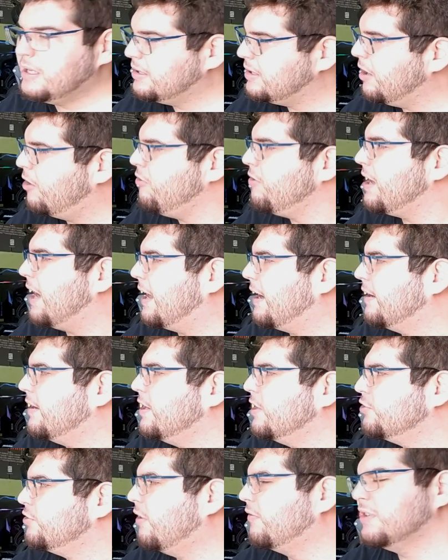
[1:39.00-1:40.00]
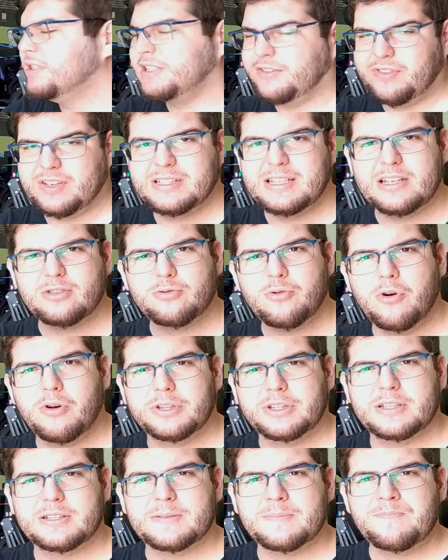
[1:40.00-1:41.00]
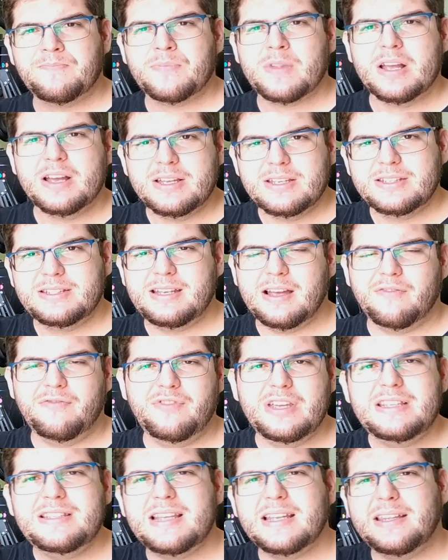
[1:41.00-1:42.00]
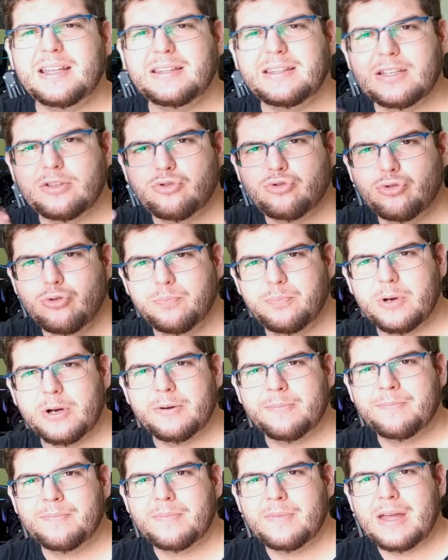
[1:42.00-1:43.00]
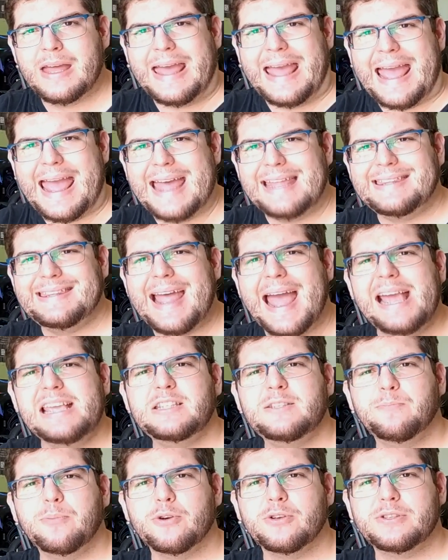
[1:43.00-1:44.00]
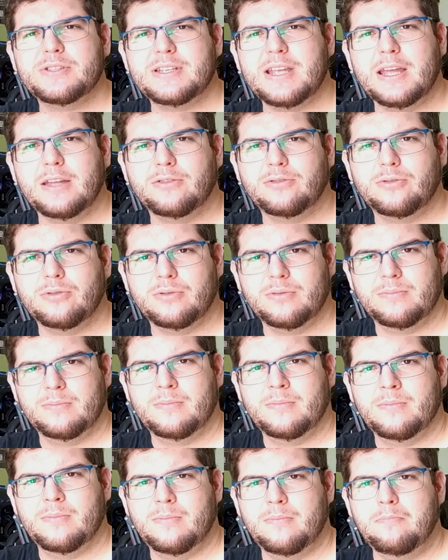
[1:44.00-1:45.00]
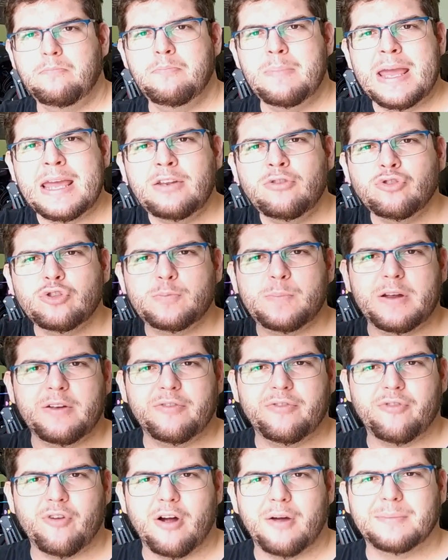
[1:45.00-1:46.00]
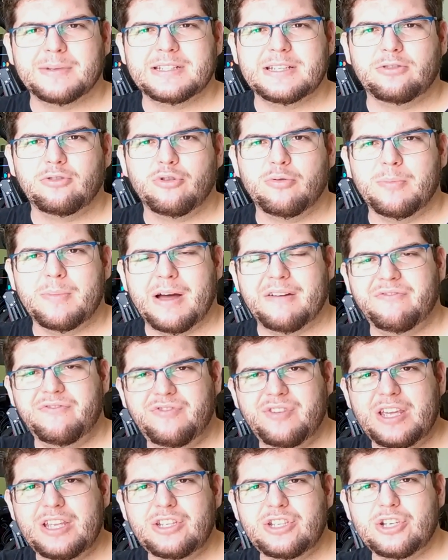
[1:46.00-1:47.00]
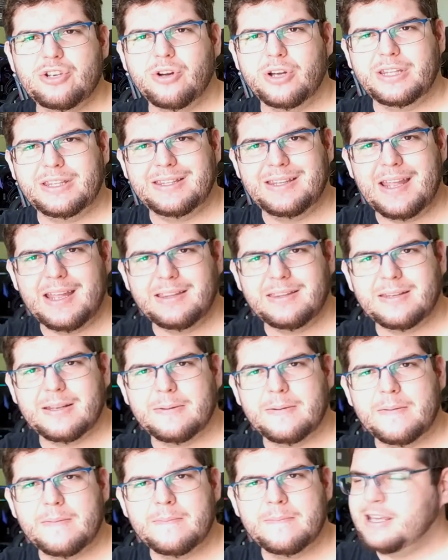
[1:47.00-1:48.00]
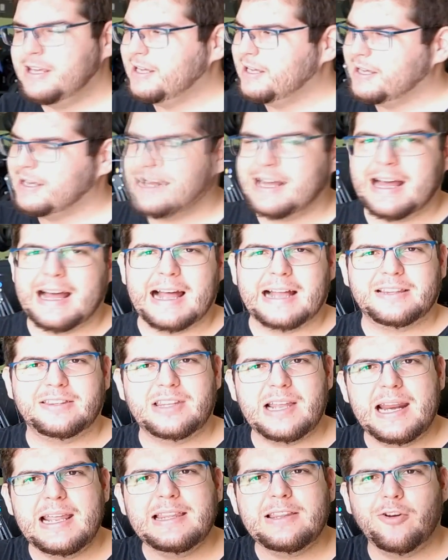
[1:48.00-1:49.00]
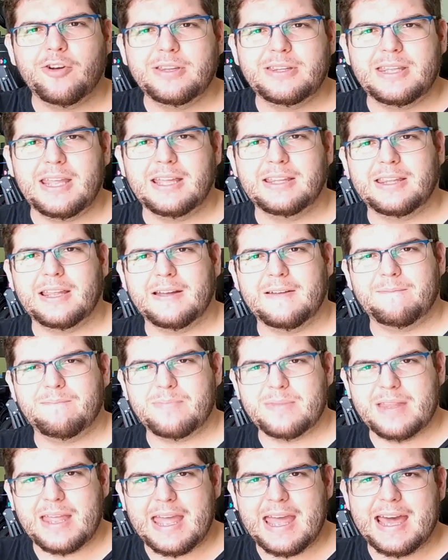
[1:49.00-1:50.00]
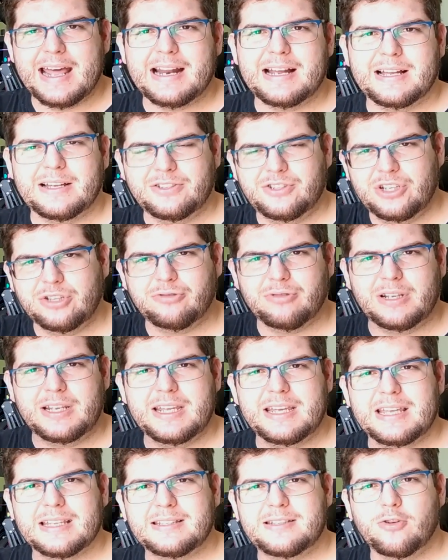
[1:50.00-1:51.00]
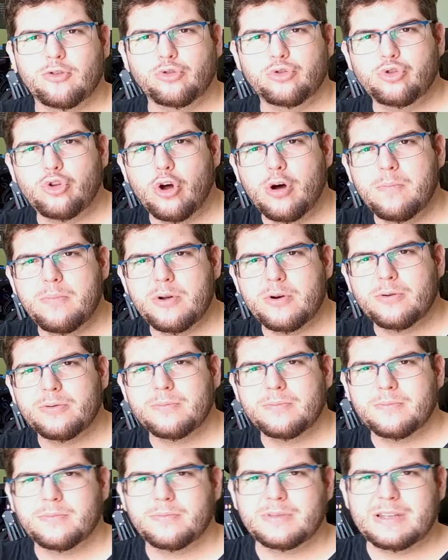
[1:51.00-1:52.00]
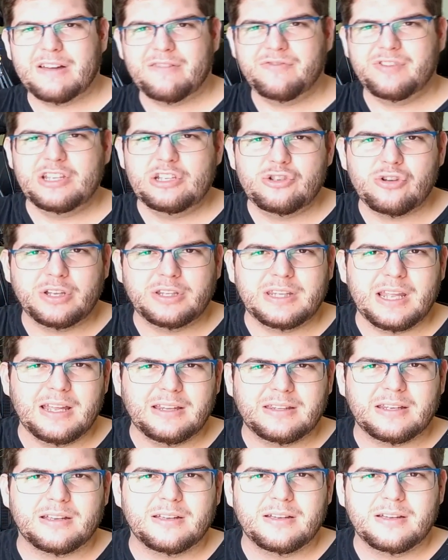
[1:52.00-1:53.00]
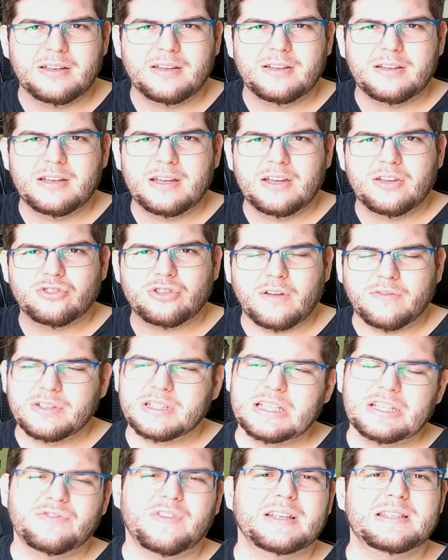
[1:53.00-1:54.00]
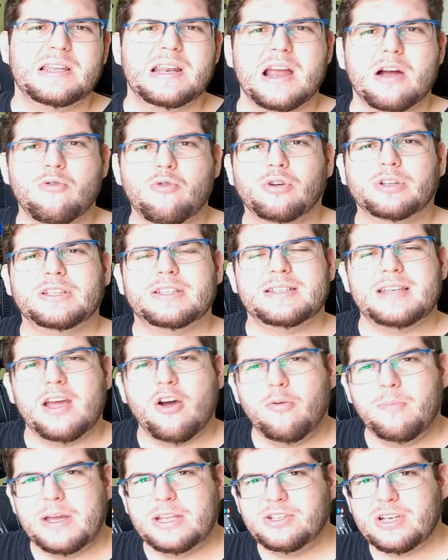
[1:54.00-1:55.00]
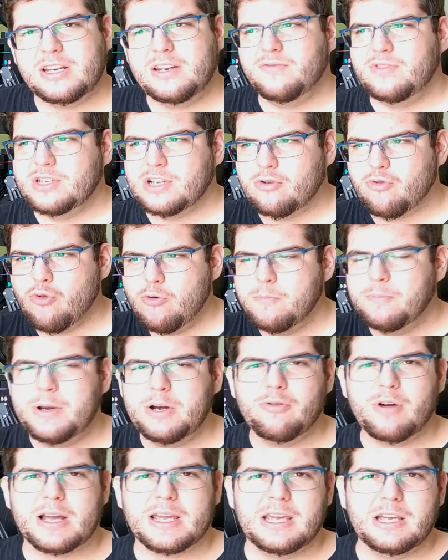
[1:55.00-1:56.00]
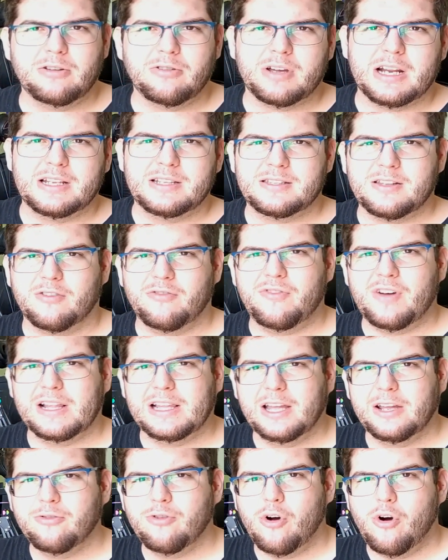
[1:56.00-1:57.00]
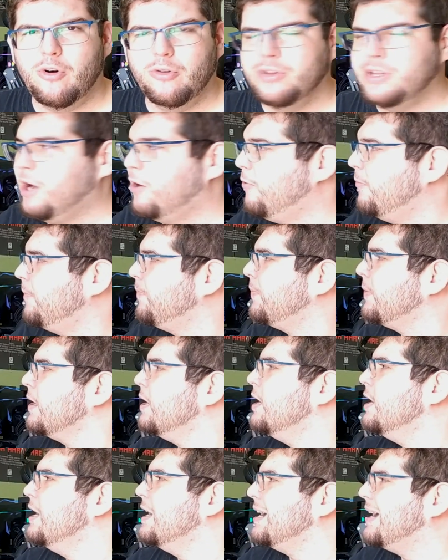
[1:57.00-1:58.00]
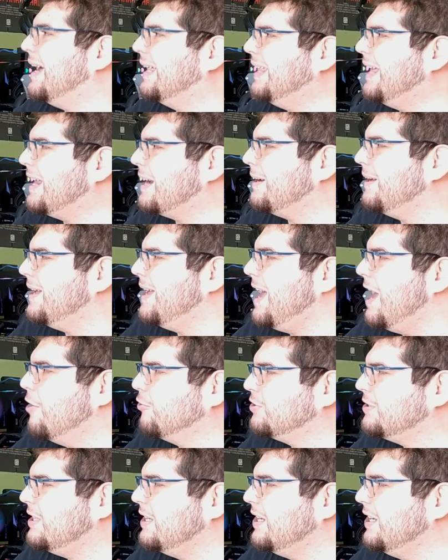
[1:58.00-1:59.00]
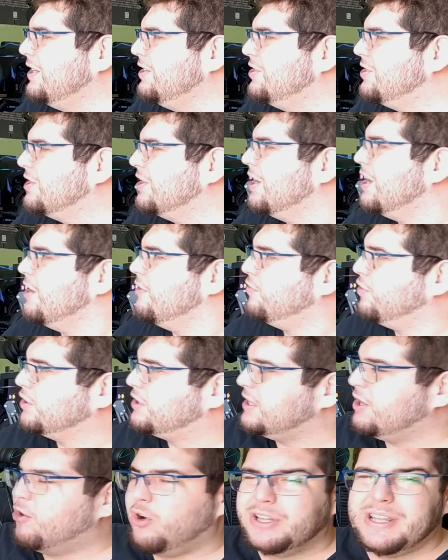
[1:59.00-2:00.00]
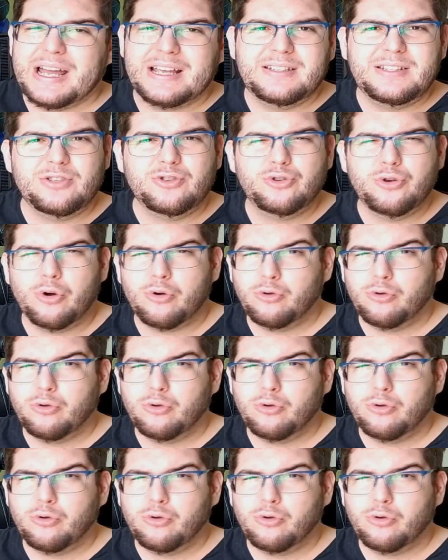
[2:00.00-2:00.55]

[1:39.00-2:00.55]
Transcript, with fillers: Então, cara, só você fazer as contas. Se a 2070 Super é 10% menos performance do que uma 2080 e a 3080 era dito ali que ia ser o dobro da 2080, só vocês fazerem a conta se realmente a Nvidia cumpriu aquilo que eles estão falando ou não. Galera, é o seguinte, você rodar esse